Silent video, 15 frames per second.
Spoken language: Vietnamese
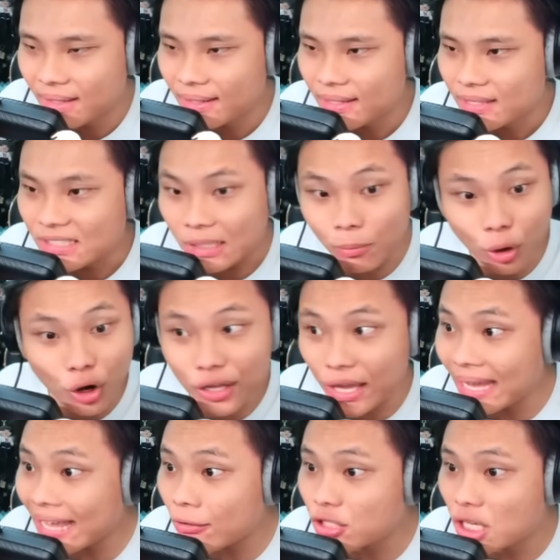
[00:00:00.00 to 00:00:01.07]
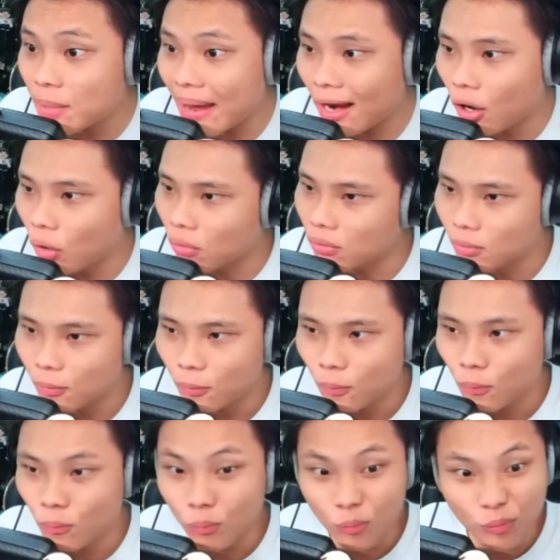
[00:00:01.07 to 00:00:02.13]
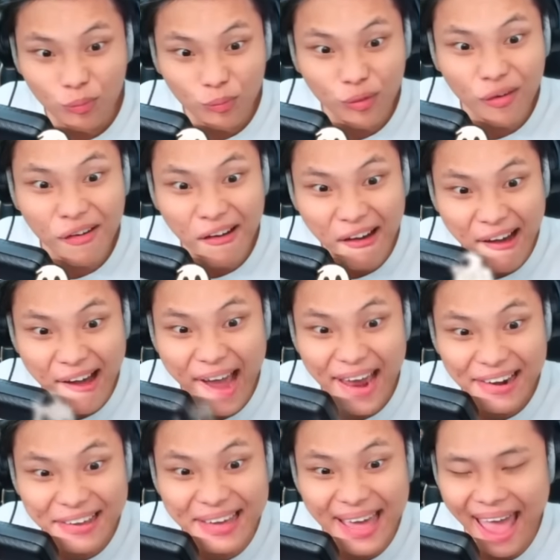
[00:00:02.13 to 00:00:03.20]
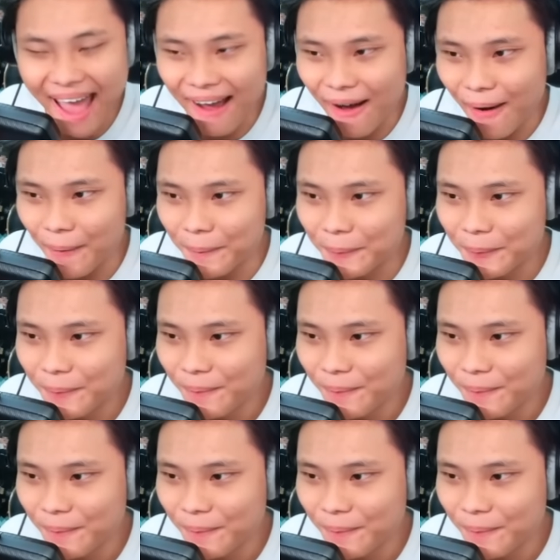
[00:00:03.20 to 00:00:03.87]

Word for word: Xong rồi nó dí theo G-Man luôn. Ghê, thấy nó gà không?